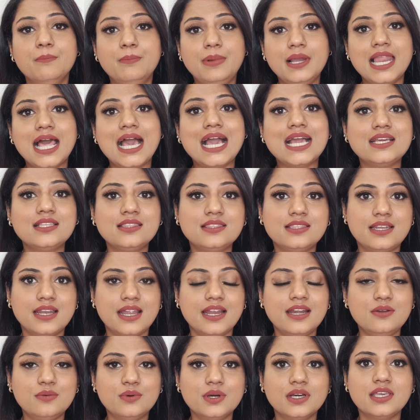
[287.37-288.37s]
ब्लैक
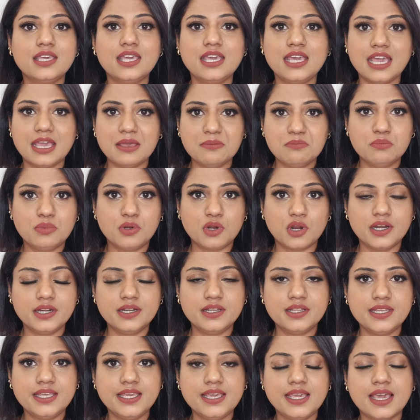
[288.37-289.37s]
थ्रेड वर्क की
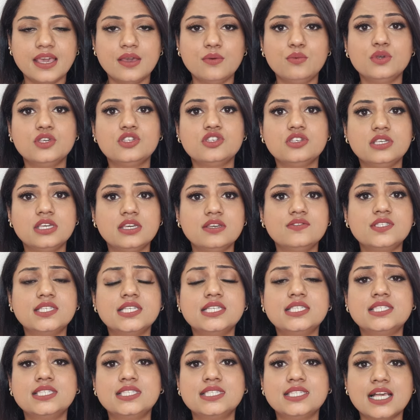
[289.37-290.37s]
एम्ब्रॉयडरी है विच
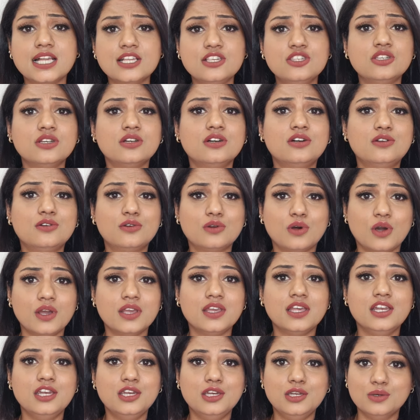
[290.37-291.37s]
गिवज अ सच अ
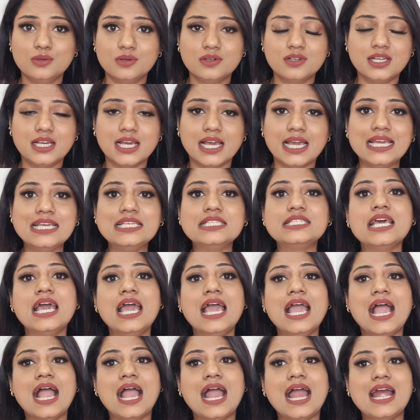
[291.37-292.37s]
रॉयल लुक गाइज
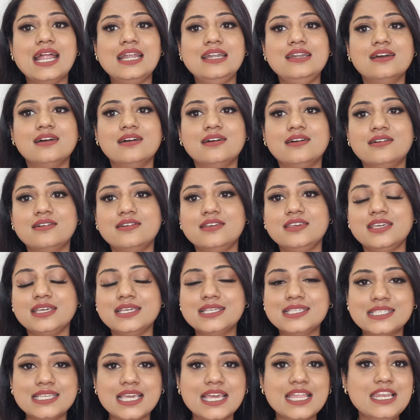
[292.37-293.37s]

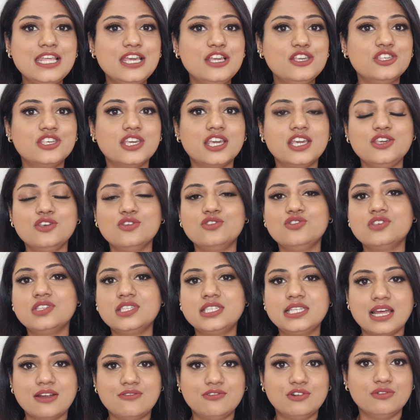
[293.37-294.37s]
एंड इसके नीचे यू
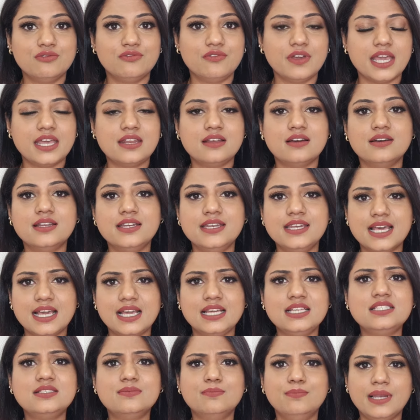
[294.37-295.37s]
जस्ट हैव टू वेयर अ
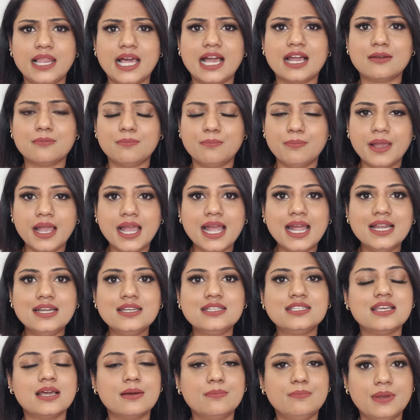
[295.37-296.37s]
नाइस ब्लैक
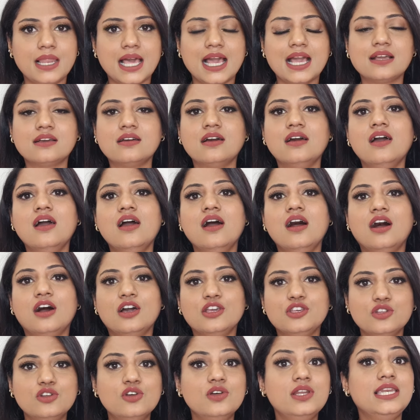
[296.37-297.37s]
पैंट्स या ब्लैक
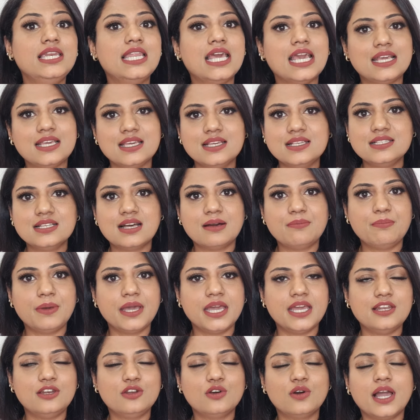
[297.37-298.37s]
और यू नो लेगिंग्स आप
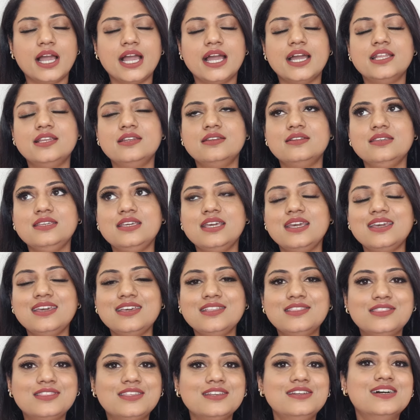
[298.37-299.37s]
पहन लो एंड ये
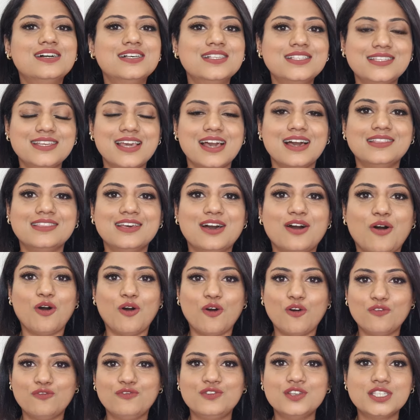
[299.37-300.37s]
इतना ज़्यादा
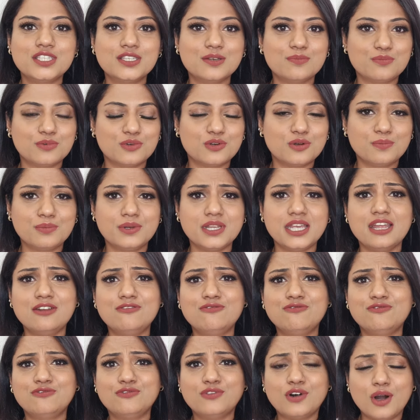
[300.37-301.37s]
ऑफिस
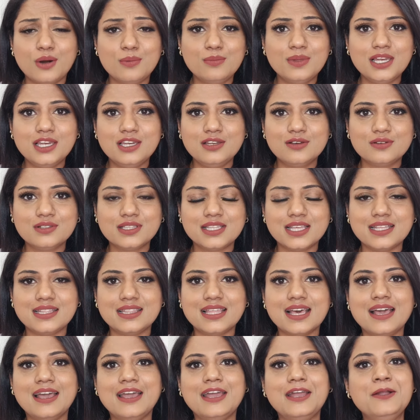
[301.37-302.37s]
अप्रोप्रिएट फॉर्मल लुक
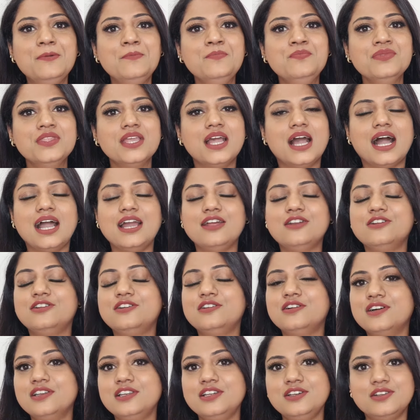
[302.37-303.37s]
देता है आई
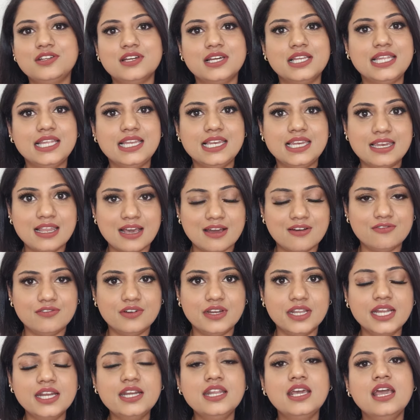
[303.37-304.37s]
रियली रियली
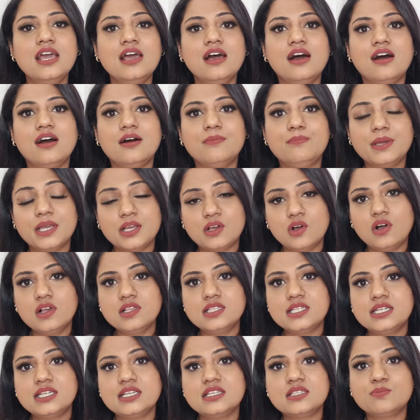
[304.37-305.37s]
लव्ड इट
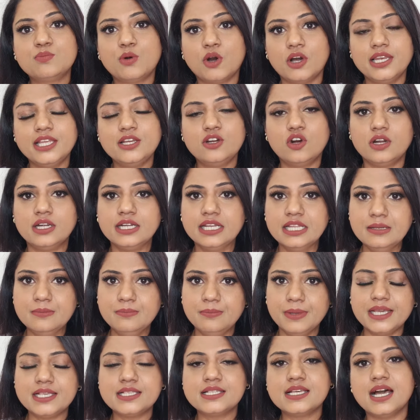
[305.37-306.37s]
बिकॉज इट इज़ पॉली कॉटन
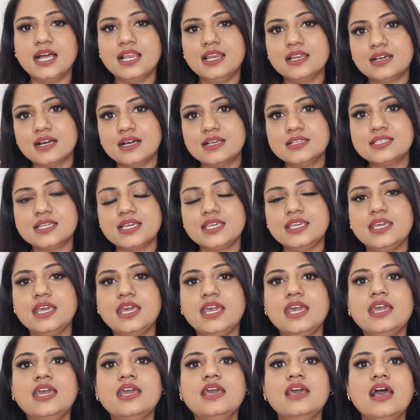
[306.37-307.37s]
मिक्स हल्का सा
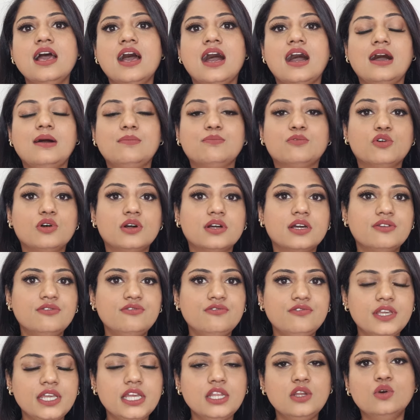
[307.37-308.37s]
ये आपको अगर
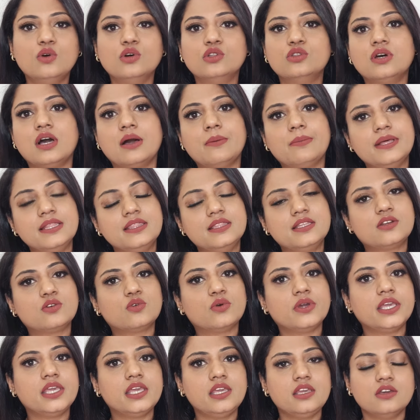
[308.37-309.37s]
फील हो तो आप अंदर
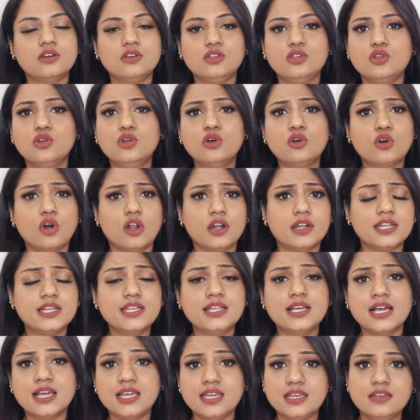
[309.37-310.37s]
कोई यू नो
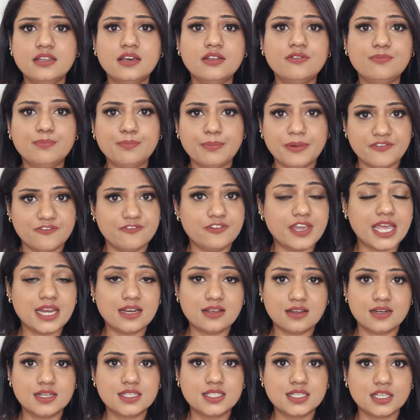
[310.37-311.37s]
कॉटन का इनर
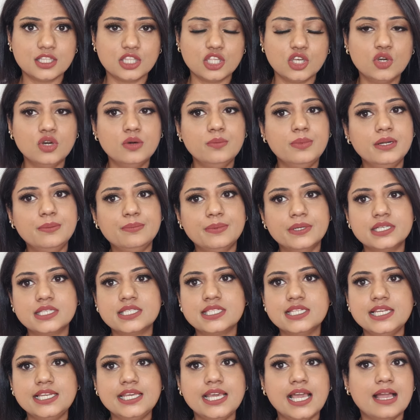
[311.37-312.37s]
वेयर कर सकते हो बट
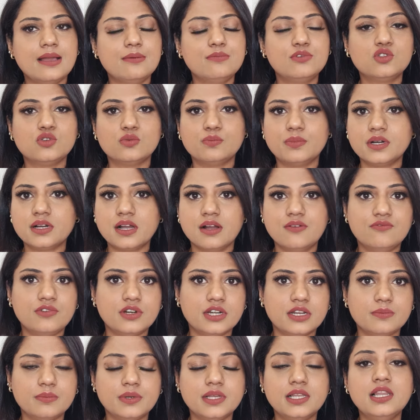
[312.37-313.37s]
पर्सनली आई एम सुपर
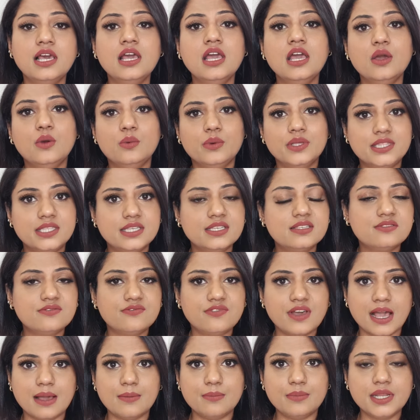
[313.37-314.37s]
कम्फर्टेबल विद दिस
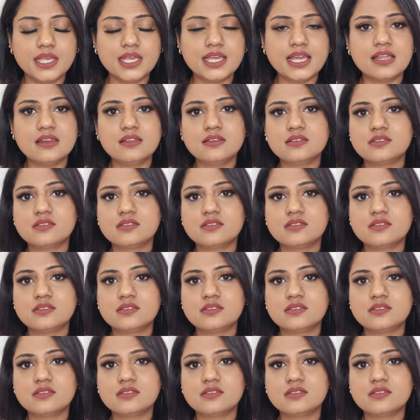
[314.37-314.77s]
फैब्रिक एंड